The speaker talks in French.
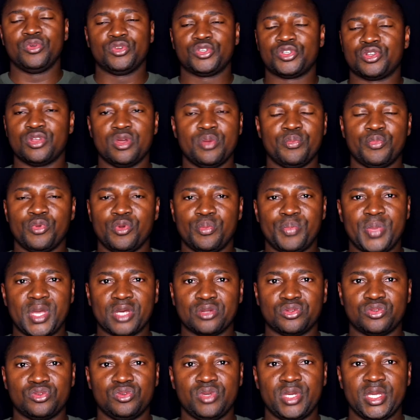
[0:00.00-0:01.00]
J'étais un peu
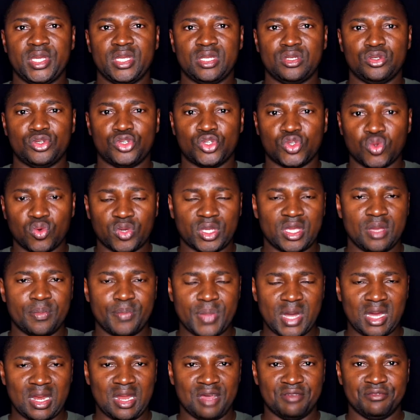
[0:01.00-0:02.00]
perdu et choqué
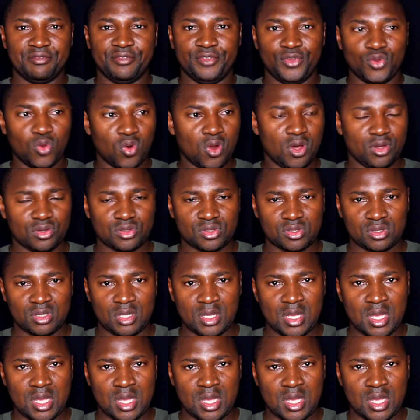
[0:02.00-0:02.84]
par la violence